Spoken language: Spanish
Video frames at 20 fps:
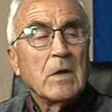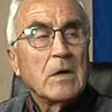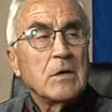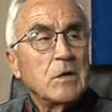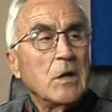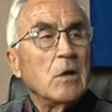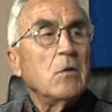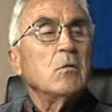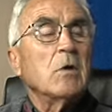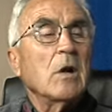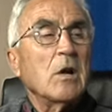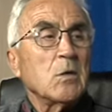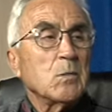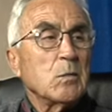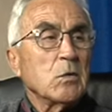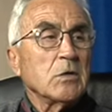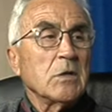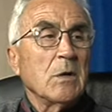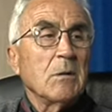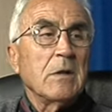tiene una
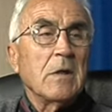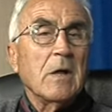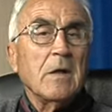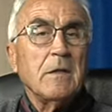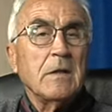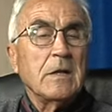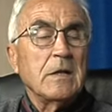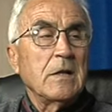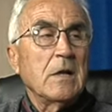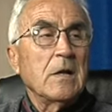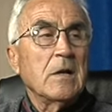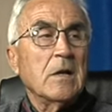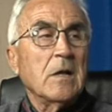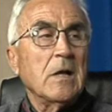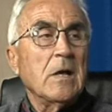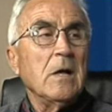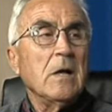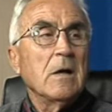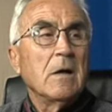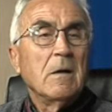responsabilidad y tiene
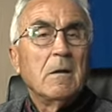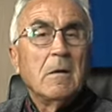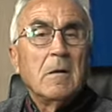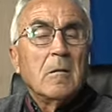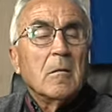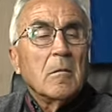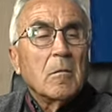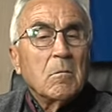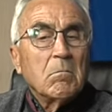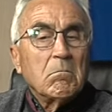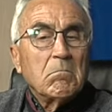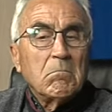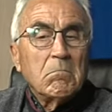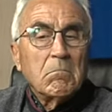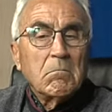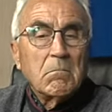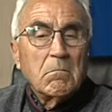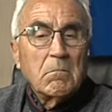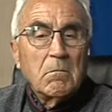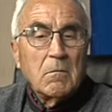que,
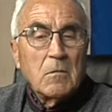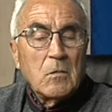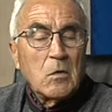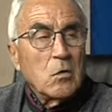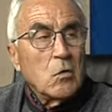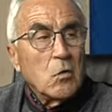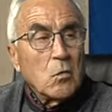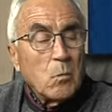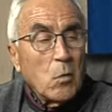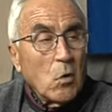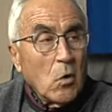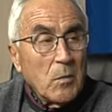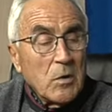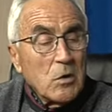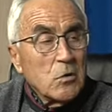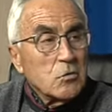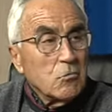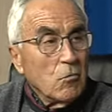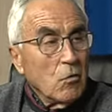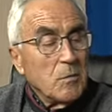mm, por lo
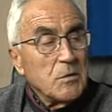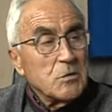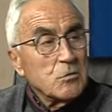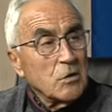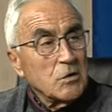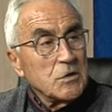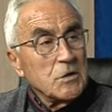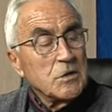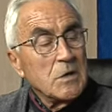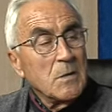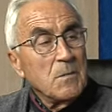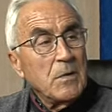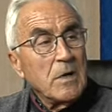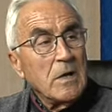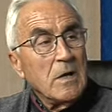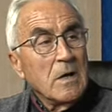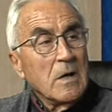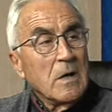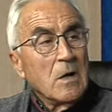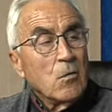menos lo he visto así
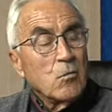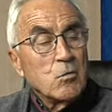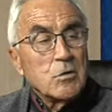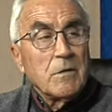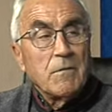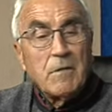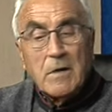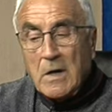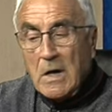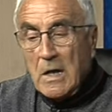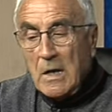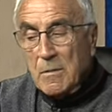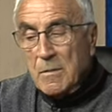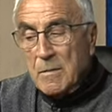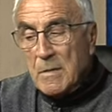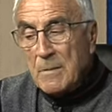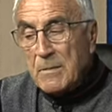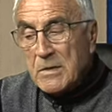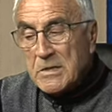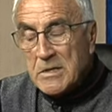siempre, justificar. A mí
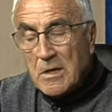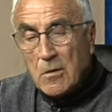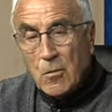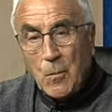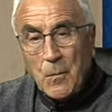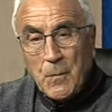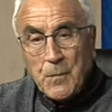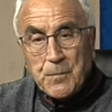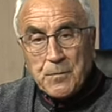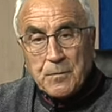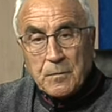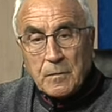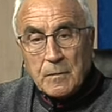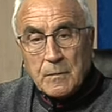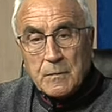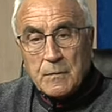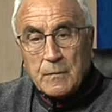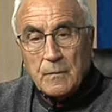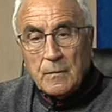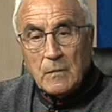me ha pasado
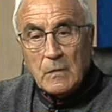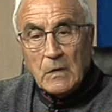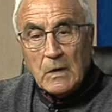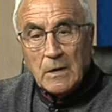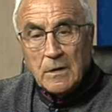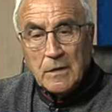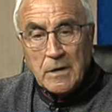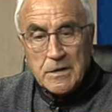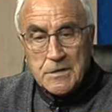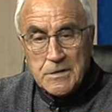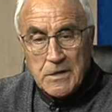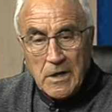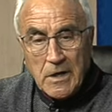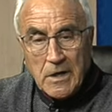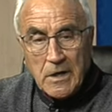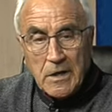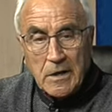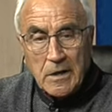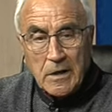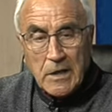de estar
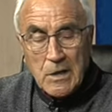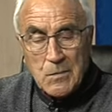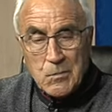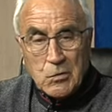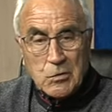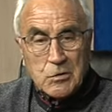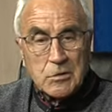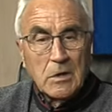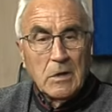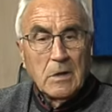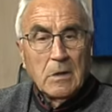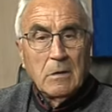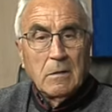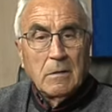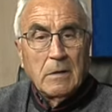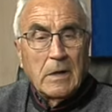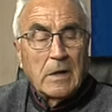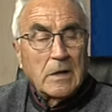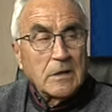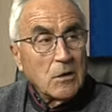en equipos
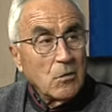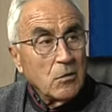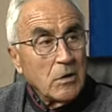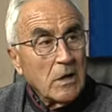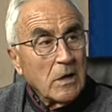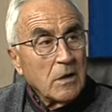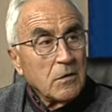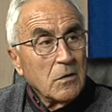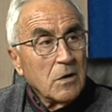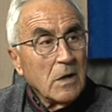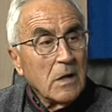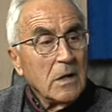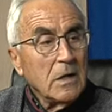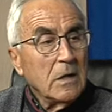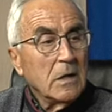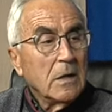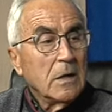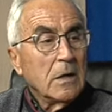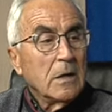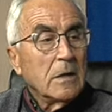en categoría nacional,
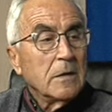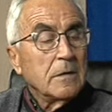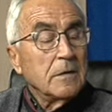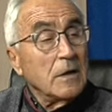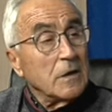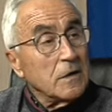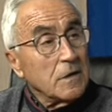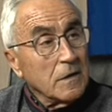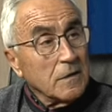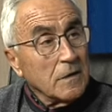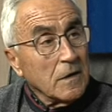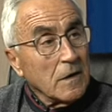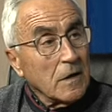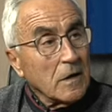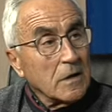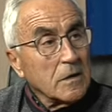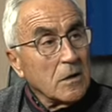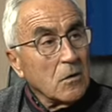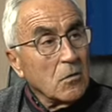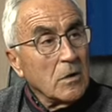descender de
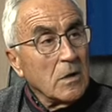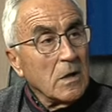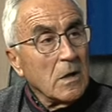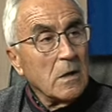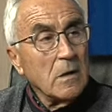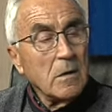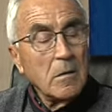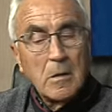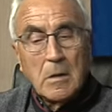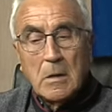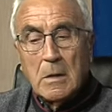categoría